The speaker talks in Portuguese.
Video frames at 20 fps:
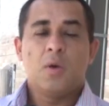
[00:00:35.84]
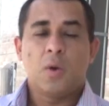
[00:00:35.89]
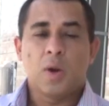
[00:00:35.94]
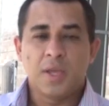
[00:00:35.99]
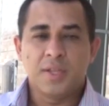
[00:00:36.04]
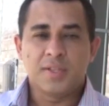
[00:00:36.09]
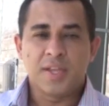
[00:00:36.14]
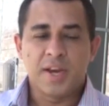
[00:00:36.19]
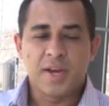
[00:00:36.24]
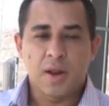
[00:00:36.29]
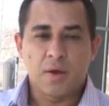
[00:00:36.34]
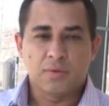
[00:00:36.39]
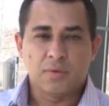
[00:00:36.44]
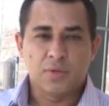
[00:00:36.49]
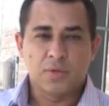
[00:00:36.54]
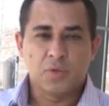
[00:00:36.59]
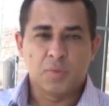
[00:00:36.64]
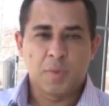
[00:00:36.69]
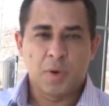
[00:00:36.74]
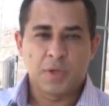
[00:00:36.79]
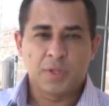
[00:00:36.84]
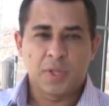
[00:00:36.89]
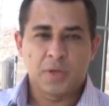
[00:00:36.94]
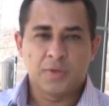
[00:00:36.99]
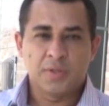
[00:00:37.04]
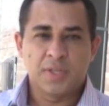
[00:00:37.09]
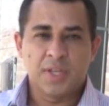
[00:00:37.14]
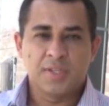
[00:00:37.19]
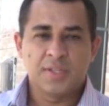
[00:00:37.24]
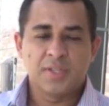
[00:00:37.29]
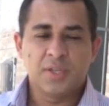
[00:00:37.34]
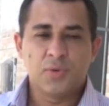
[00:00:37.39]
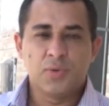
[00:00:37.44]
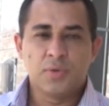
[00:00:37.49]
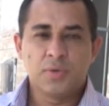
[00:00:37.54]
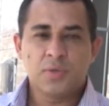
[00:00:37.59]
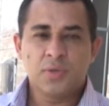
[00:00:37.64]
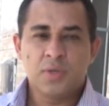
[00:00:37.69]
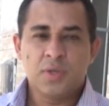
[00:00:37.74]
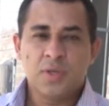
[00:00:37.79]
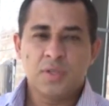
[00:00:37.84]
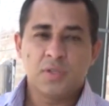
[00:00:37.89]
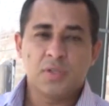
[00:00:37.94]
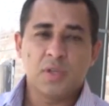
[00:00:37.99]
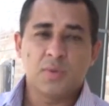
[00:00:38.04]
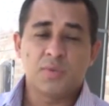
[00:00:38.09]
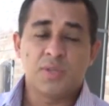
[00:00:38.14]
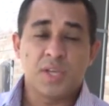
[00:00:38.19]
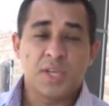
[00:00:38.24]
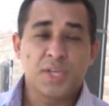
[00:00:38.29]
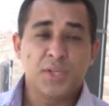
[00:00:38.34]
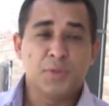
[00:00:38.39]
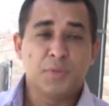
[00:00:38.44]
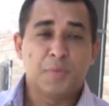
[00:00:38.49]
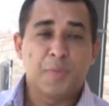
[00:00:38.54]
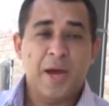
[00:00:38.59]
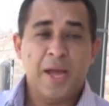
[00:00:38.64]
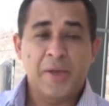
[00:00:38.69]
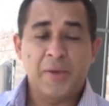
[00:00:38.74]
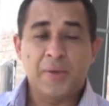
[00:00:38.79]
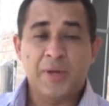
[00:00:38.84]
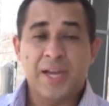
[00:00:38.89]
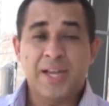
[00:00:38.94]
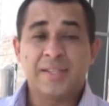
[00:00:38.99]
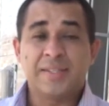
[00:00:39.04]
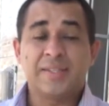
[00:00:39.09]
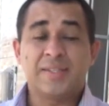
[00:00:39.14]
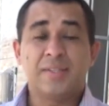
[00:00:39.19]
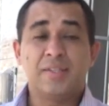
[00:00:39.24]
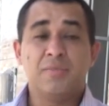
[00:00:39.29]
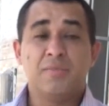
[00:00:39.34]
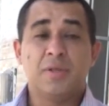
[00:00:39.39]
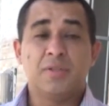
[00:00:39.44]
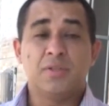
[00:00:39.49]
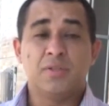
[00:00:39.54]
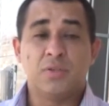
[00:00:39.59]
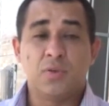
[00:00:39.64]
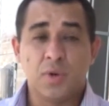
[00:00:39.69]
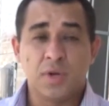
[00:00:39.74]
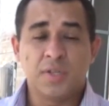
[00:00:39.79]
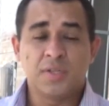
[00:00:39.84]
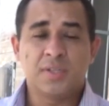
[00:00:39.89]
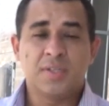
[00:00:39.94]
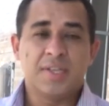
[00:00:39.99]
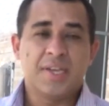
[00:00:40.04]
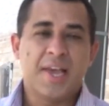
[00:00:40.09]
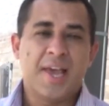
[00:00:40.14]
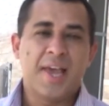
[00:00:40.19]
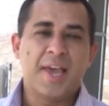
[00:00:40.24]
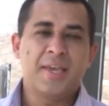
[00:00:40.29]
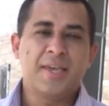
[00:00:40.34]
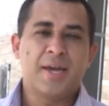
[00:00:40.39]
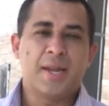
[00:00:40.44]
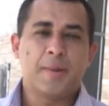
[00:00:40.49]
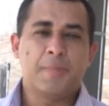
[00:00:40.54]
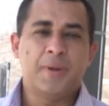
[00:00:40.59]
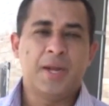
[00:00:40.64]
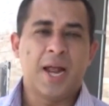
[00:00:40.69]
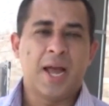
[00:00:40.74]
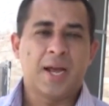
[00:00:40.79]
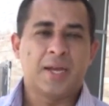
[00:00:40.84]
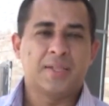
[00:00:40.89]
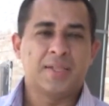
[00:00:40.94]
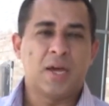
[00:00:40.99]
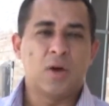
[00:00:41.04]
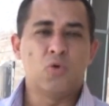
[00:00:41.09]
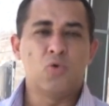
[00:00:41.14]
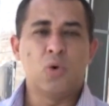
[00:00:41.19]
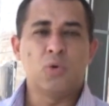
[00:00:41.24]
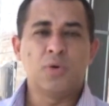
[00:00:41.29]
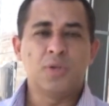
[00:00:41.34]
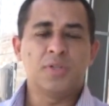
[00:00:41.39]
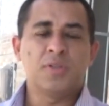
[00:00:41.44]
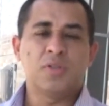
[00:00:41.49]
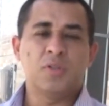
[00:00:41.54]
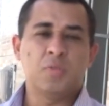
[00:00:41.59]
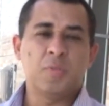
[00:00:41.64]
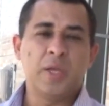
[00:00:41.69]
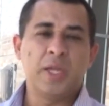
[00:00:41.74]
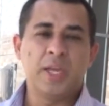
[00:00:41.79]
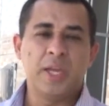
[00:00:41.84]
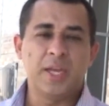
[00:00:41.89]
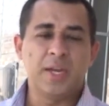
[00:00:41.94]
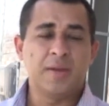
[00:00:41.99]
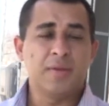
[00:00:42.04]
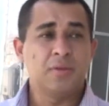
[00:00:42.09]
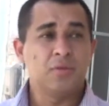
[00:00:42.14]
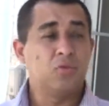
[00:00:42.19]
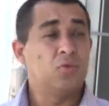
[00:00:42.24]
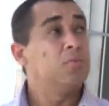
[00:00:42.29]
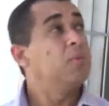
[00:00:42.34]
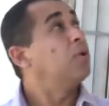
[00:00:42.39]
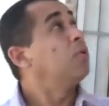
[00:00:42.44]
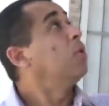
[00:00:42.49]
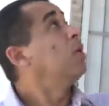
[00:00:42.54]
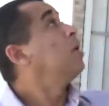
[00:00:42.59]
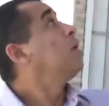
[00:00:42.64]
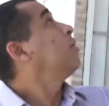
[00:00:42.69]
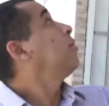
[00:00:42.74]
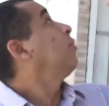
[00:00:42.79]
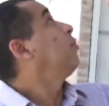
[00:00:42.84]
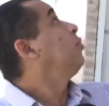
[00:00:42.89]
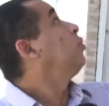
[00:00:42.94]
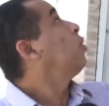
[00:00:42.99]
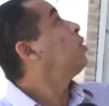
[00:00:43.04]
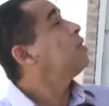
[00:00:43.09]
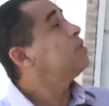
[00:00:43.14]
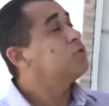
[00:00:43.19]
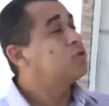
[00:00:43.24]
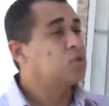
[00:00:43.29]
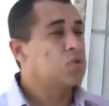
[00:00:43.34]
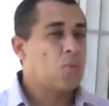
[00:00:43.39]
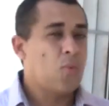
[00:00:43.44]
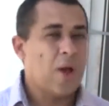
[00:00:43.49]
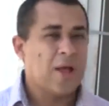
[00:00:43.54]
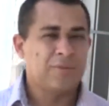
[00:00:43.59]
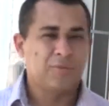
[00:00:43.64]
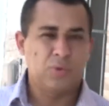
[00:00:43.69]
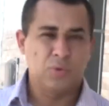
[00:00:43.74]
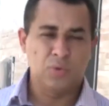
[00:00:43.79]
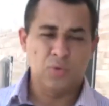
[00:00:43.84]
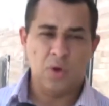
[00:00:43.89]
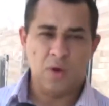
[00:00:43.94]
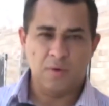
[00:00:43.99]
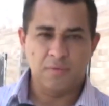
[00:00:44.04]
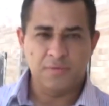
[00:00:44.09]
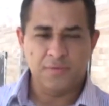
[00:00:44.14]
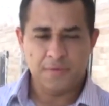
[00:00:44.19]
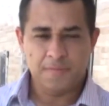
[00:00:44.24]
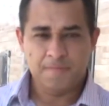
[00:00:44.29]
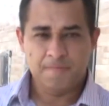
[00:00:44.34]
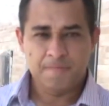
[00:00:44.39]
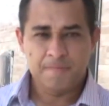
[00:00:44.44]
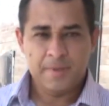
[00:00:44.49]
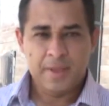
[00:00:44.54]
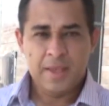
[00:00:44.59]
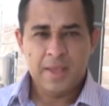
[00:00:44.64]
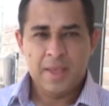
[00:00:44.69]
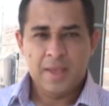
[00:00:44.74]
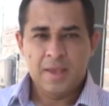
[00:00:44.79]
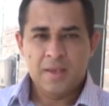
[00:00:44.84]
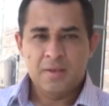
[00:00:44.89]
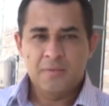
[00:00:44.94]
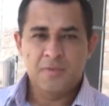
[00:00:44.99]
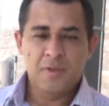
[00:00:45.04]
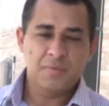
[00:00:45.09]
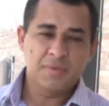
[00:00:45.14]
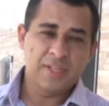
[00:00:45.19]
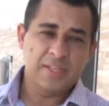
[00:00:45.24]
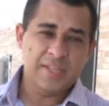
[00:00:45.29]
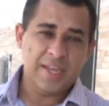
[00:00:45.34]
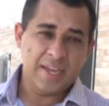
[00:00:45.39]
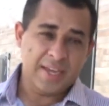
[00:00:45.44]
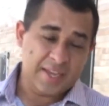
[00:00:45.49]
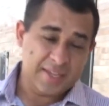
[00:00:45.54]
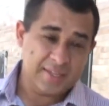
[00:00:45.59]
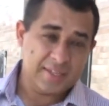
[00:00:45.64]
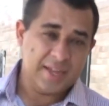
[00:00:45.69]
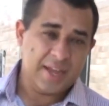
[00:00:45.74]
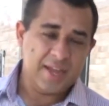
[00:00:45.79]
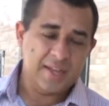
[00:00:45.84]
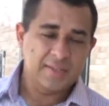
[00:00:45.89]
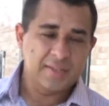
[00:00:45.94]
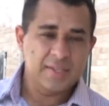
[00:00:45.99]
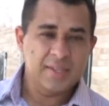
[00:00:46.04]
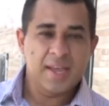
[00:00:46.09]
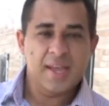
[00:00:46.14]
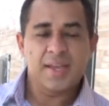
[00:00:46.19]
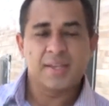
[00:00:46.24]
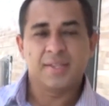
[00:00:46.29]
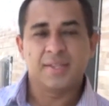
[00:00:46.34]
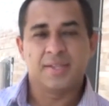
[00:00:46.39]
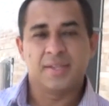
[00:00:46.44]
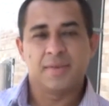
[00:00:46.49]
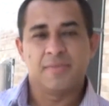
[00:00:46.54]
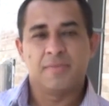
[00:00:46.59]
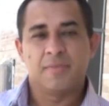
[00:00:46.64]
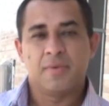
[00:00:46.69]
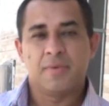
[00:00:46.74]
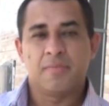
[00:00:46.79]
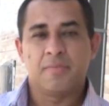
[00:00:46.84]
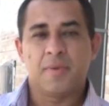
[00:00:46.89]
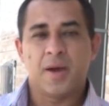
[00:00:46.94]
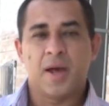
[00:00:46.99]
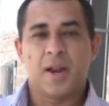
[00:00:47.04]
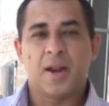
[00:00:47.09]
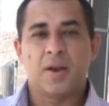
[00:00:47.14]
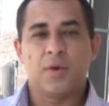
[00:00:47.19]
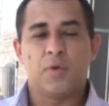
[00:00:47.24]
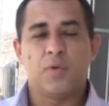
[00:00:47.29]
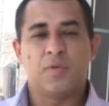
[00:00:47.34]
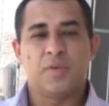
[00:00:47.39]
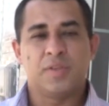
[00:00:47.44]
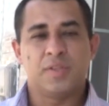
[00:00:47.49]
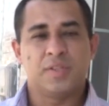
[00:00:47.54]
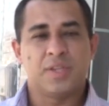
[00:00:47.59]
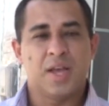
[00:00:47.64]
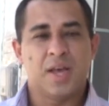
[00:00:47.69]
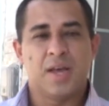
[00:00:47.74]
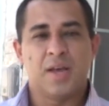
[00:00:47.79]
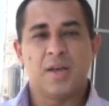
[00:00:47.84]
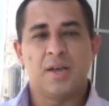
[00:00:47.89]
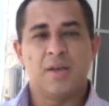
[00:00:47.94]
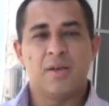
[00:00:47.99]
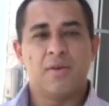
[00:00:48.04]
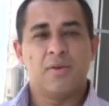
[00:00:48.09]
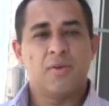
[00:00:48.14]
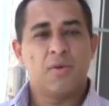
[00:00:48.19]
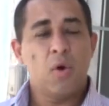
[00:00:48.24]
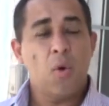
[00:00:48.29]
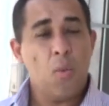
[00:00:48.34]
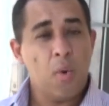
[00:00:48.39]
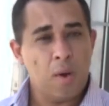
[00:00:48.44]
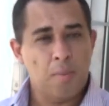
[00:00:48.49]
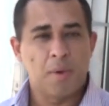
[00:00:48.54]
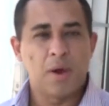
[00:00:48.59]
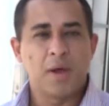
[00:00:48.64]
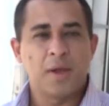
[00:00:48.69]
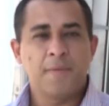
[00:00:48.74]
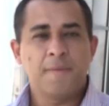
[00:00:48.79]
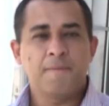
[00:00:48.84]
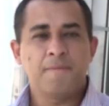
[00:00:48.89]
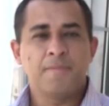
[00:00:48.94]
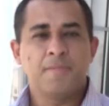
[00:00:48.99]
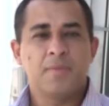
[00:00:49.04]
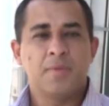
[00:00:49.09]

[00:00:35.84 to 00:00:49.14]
Olá, internautas do Portal 7 Segundos. Estamos aqui no bairro Cacimbas 2, em Arapiraca, na rua Ulisses Pereira, número 249. Viemos até aqui esta residência para conversar com a mãe